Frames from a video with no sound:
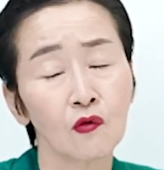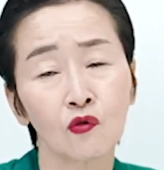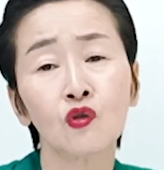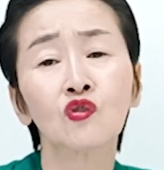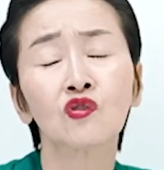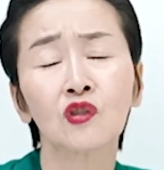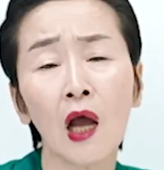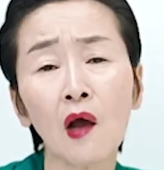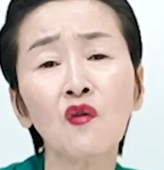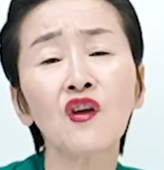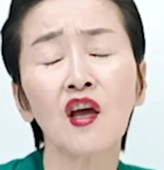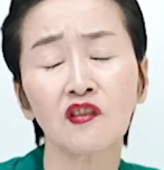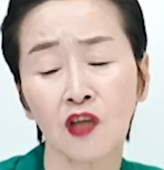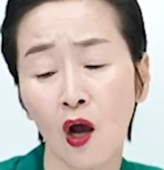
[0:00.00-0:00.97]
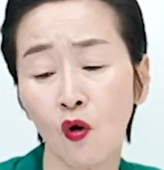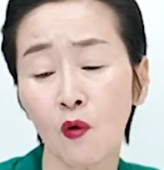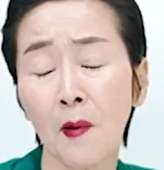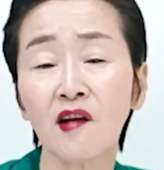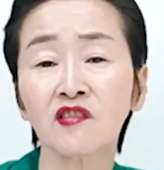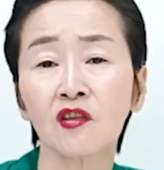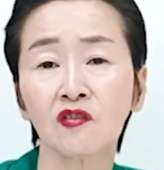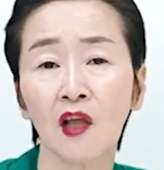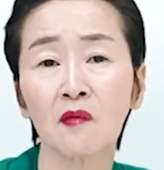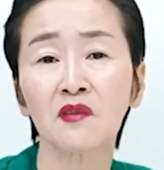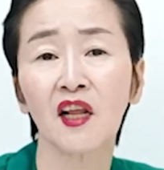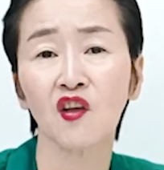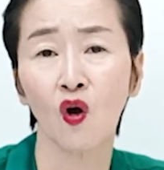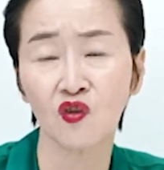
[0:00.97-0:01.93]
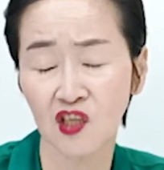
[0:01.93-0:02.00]
이런 그따위의 사고방식
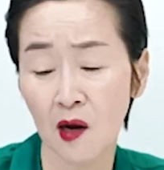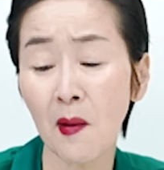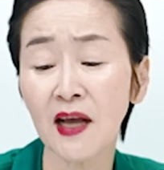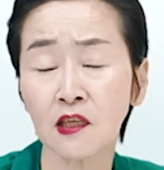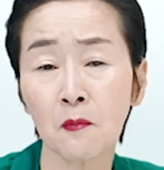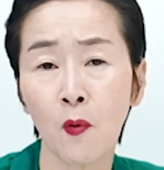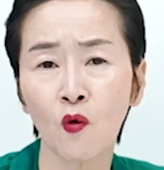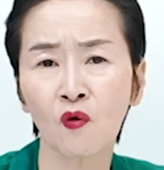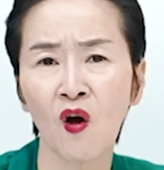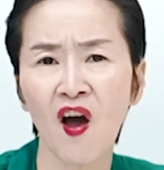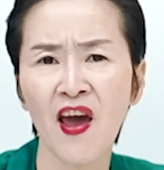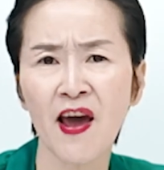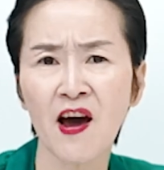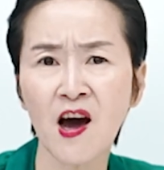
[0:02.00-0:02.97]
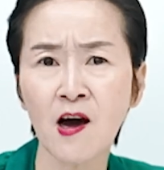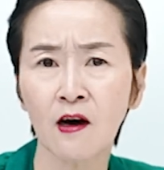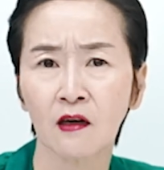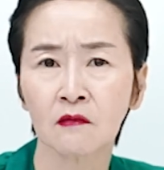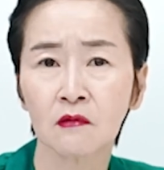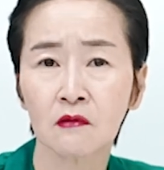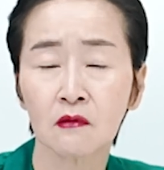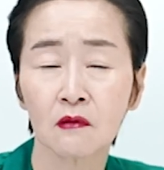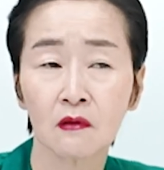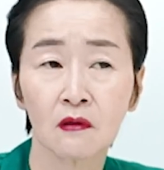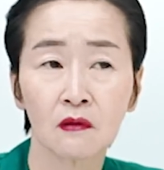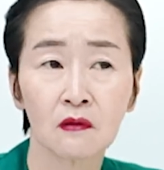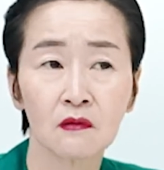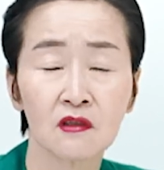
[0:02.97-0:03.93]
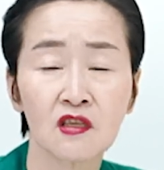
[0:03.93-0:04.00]
때문에 여자 맛을 물 거예요.
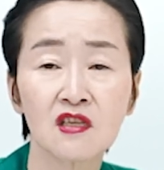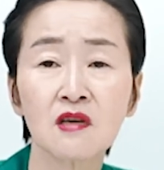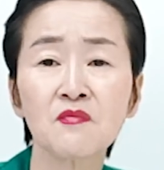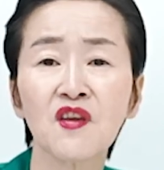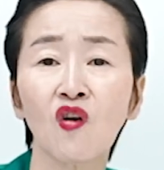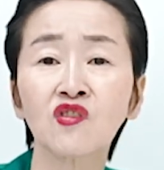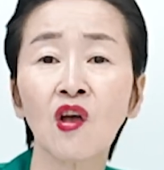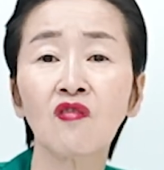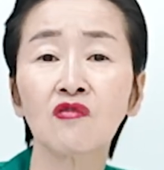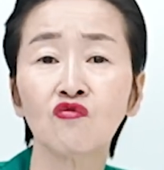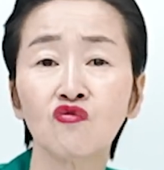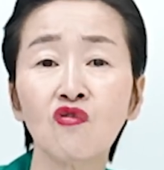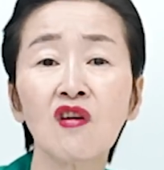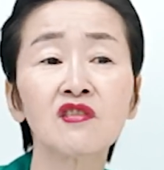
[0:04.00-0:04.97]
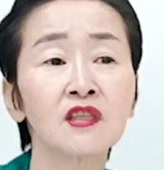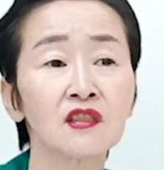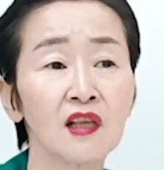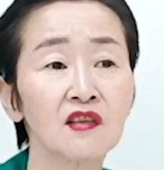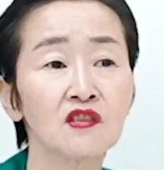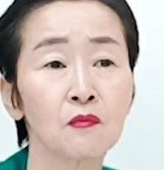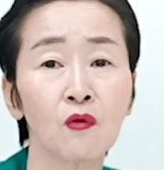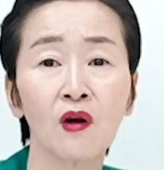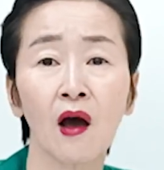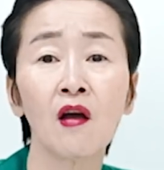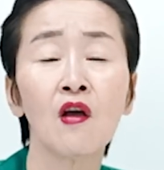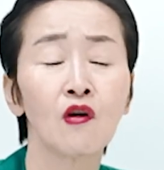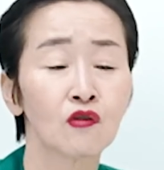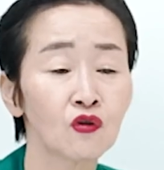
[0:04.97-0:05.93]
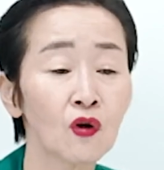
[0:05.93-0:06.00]
지금 여성 우월 시대인지 몰라.
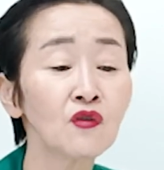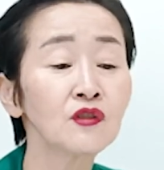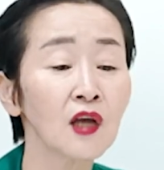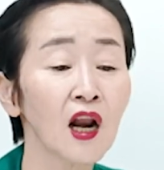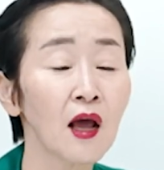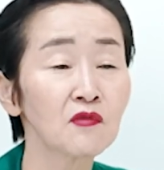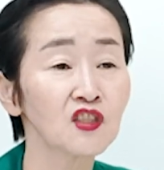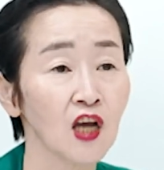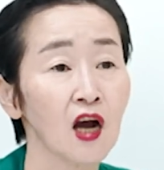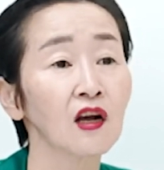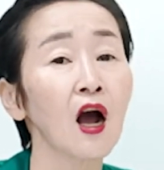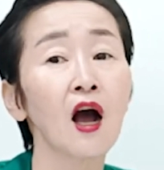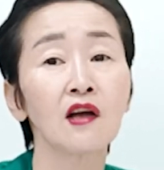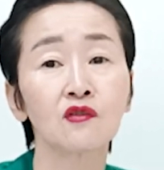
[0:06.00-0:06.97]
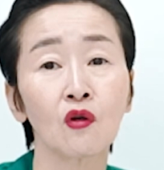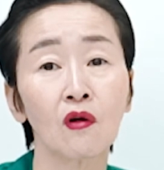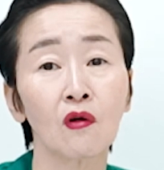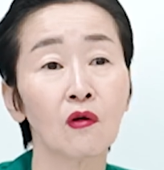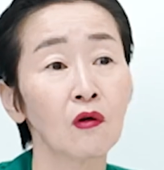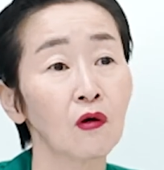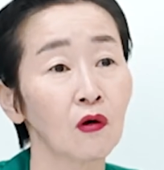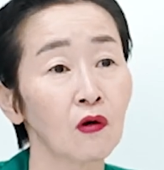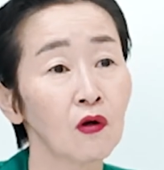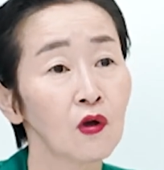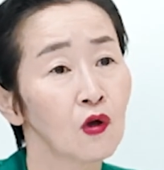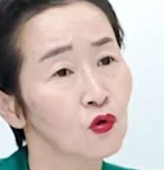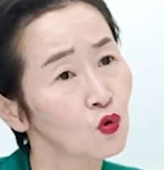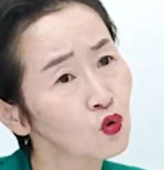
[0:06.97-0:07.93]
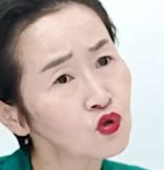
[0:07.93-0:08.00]
그런 사람은 장가 가서
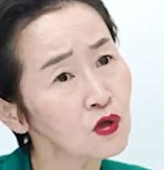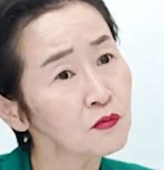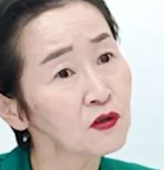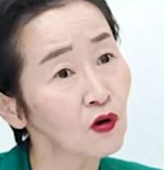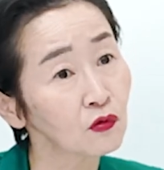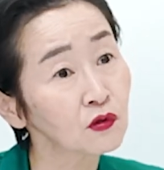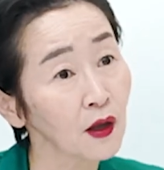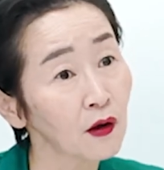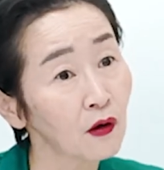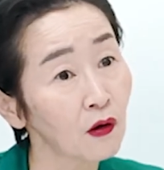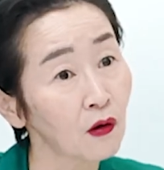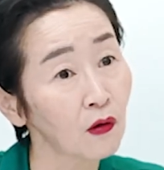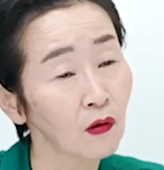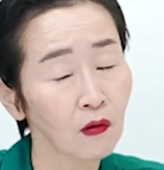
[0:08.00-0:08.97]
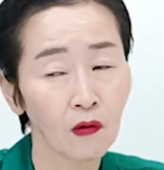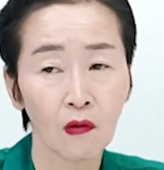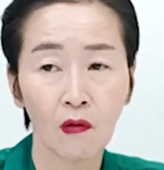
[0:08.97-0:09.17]
요즘은 어때요?